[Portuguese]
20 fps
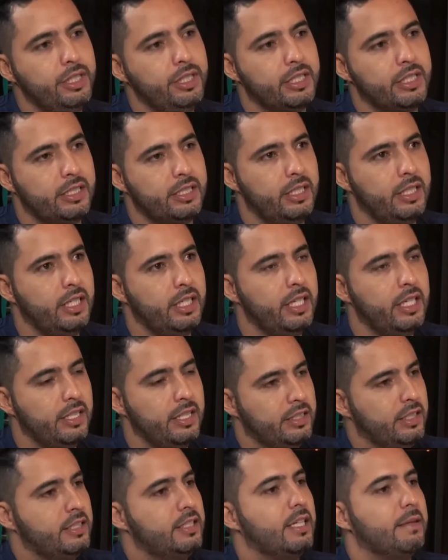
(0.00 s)
E assim,
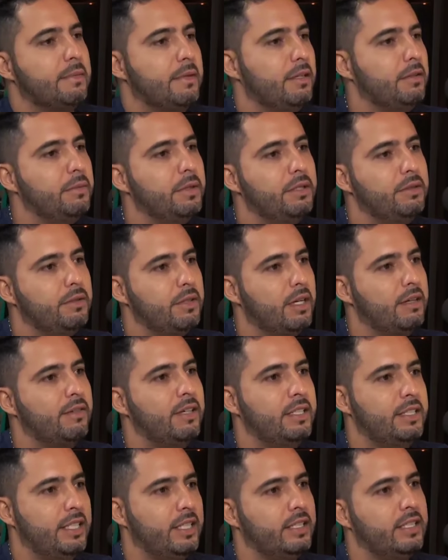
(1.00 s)
você sabe que no meio do
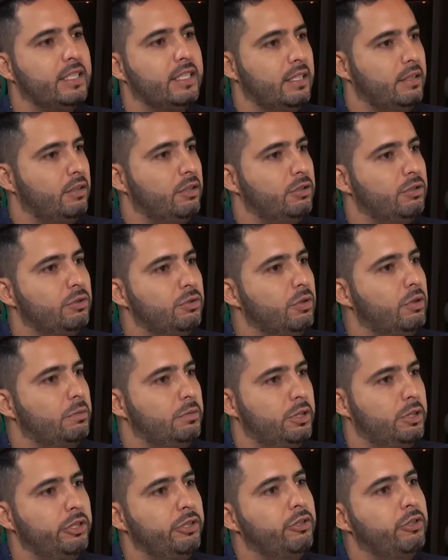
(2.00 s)
cavalo tem aquele negócio do homem
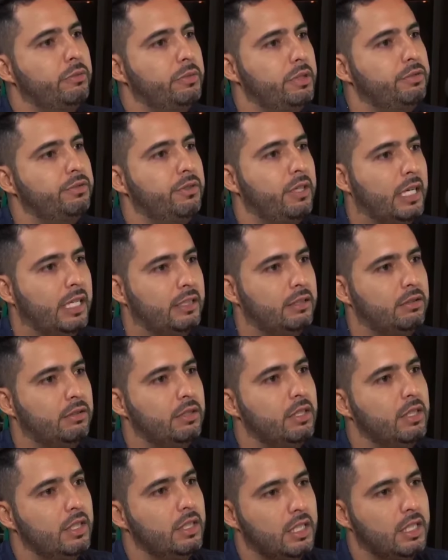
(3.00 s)
ser homem de fato.
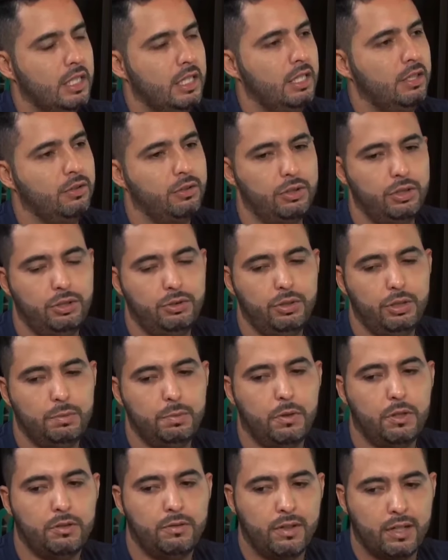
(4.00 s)
Uhum. Que hoje o
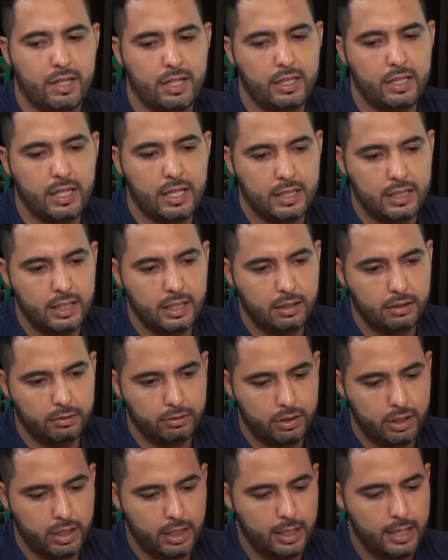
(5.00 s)
esporte vaquejado ele não
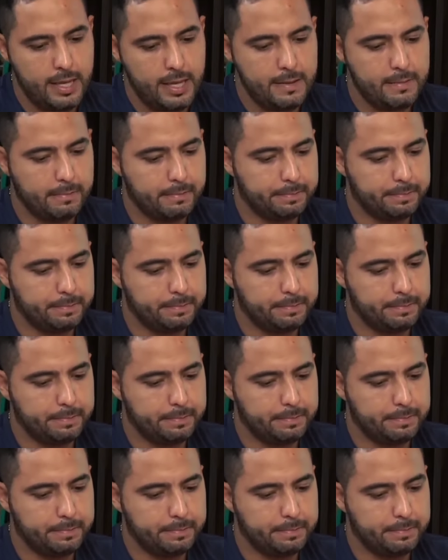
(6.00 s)
tem.